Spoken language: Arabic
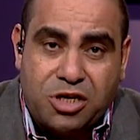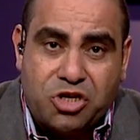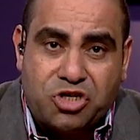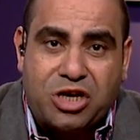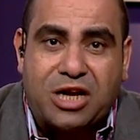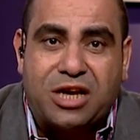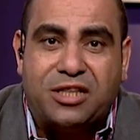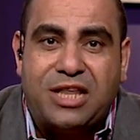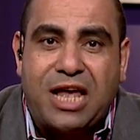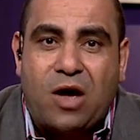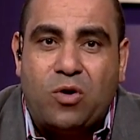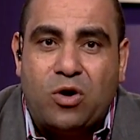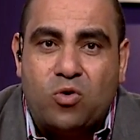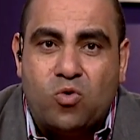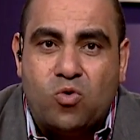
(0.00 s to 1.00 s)
شكل
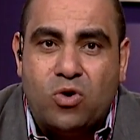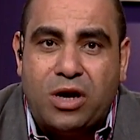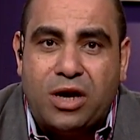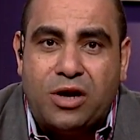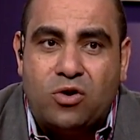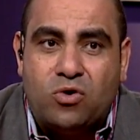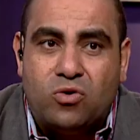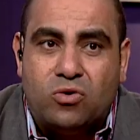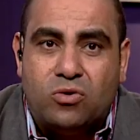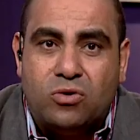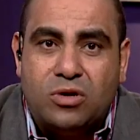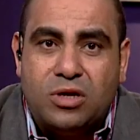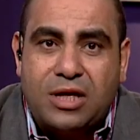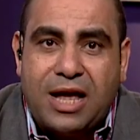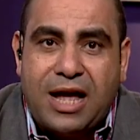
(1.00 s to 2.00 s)
الدعوه يقول انه
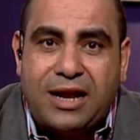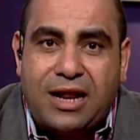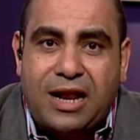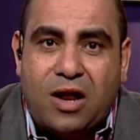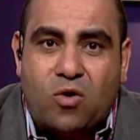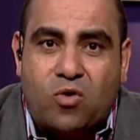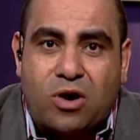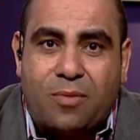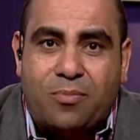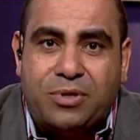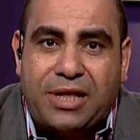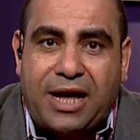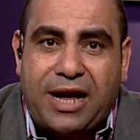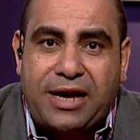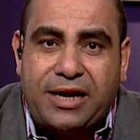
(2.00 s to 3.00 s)
انا لو الرب
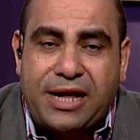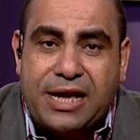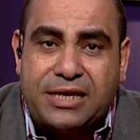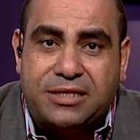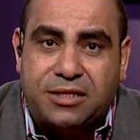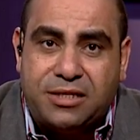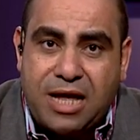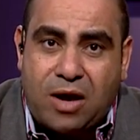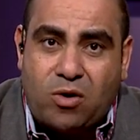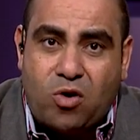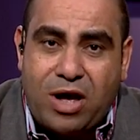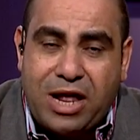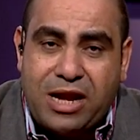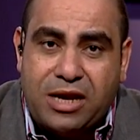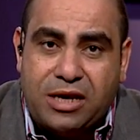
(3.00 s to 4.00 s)
دعاني هذه الدعوه
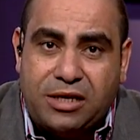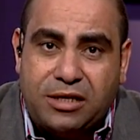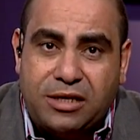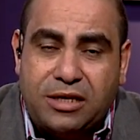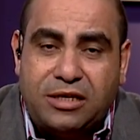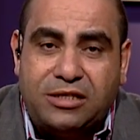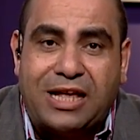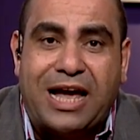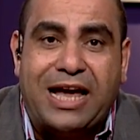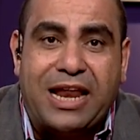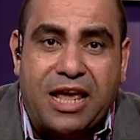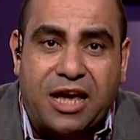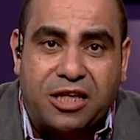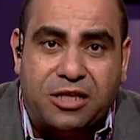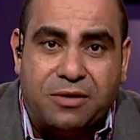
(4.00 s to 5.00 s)
وقال لي تعال
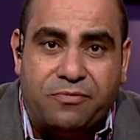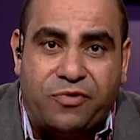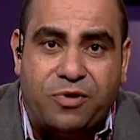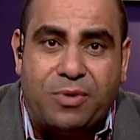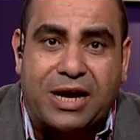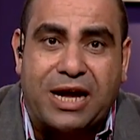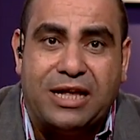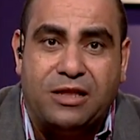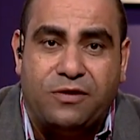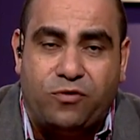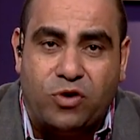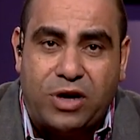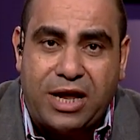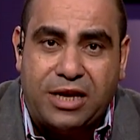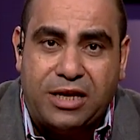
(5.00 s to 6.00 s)
اخدم في المكان
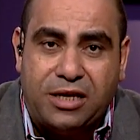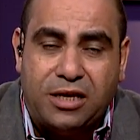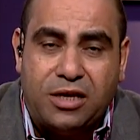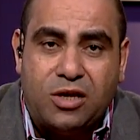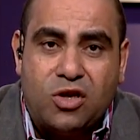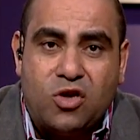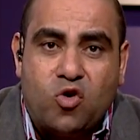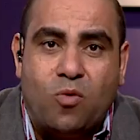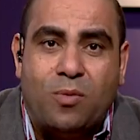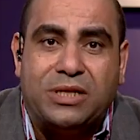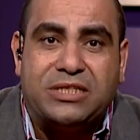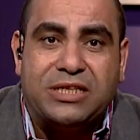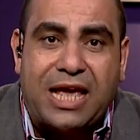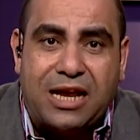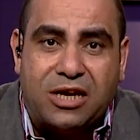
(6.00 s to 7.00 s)
الفلاني وما
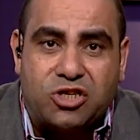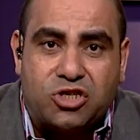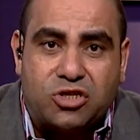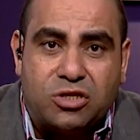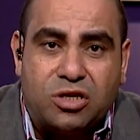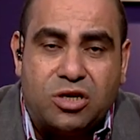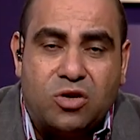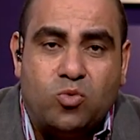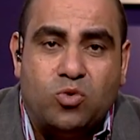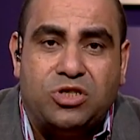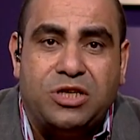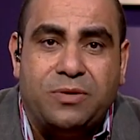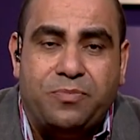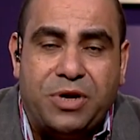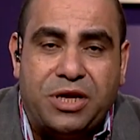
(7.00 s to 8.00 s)
تسالش
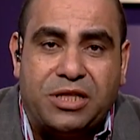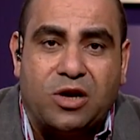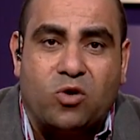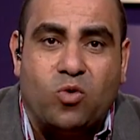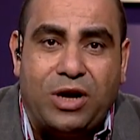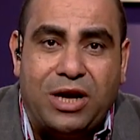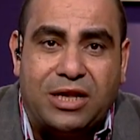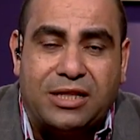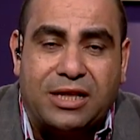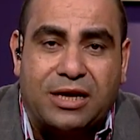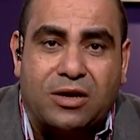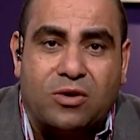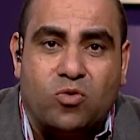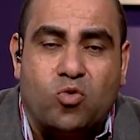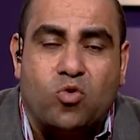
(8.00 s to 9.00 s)
وتسيب بيتك وعيلتك
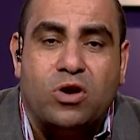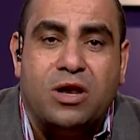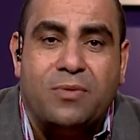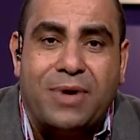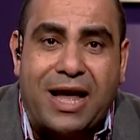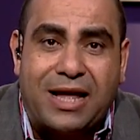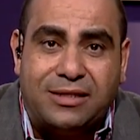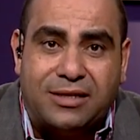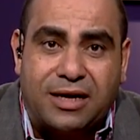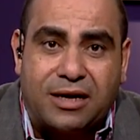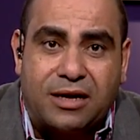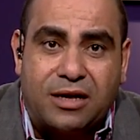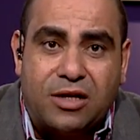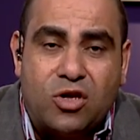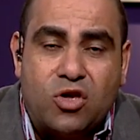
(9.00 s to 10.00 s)
وكل ما
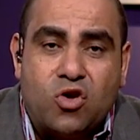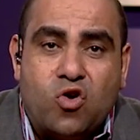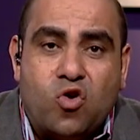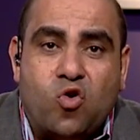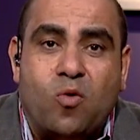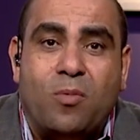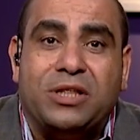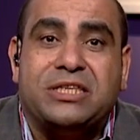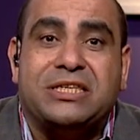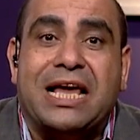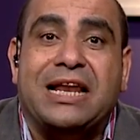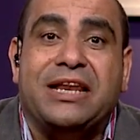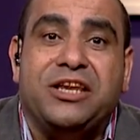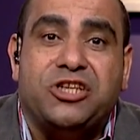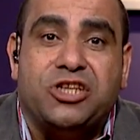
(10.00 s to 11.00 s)
عندك وما
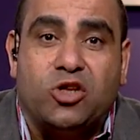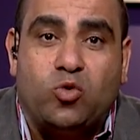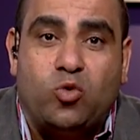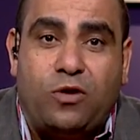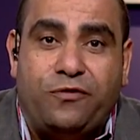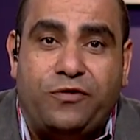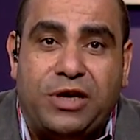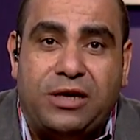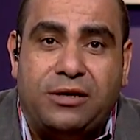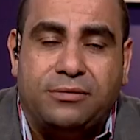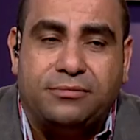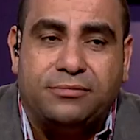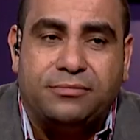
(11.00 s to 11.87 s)
تسألنيش هتروح فين